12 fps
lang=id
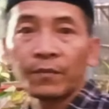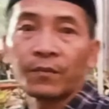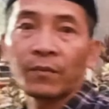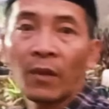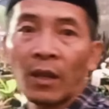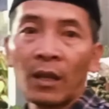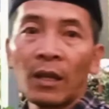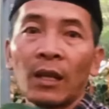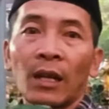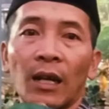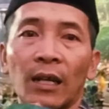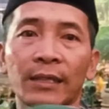Uh, uh.
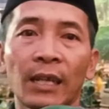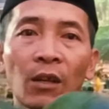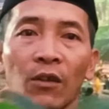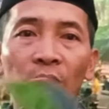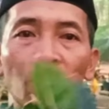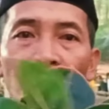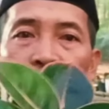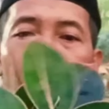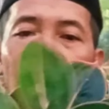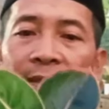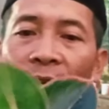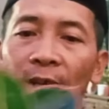Uh, calon rumpun
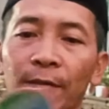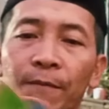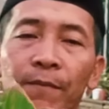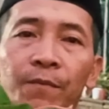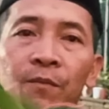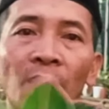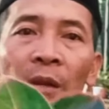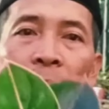banyak. Uh, uh.